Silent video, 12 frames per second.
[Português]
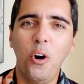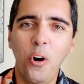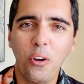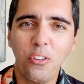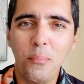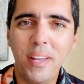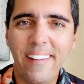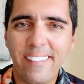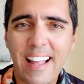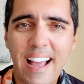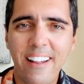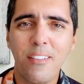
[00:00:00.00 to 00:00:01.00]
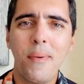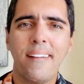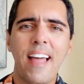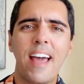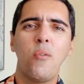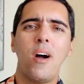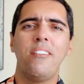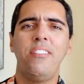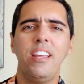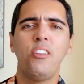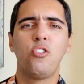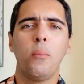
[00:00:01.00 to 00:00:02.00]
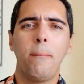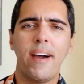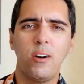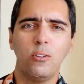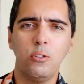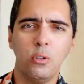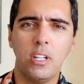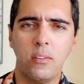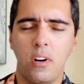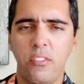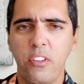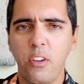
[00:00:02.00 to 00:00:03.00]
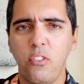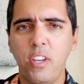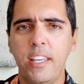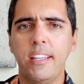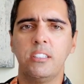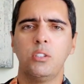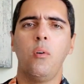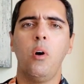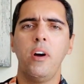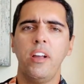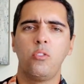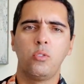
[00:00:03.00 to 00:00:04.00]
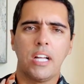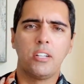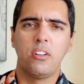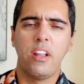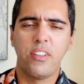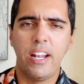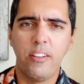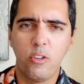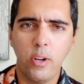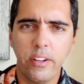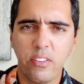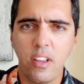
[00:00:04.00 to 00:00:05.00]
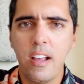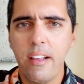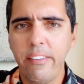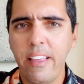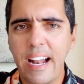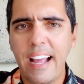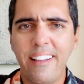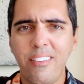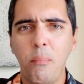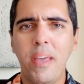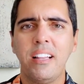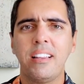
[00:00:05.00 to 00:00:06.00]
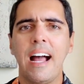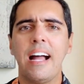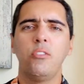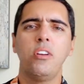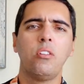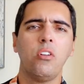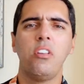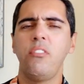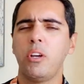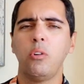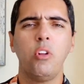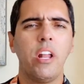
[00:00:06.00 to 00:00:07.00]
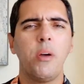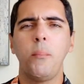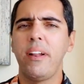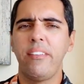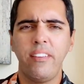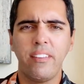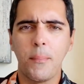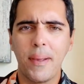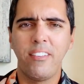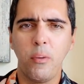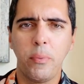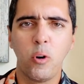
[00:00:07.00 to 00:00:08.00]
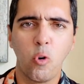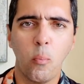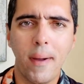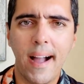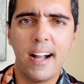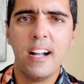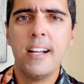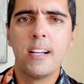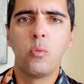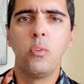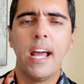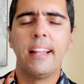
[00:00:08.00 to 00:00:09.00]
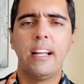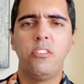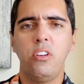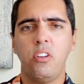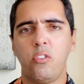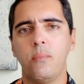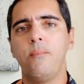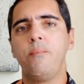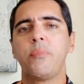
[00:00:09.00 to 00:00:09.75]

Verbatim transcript: Os militares mandaram um aviso para o Lula. O aviso é o seguinte: o resultado das eleições será respeitado, inclusive que o Lula não precisa mais se preocupar com nada disso.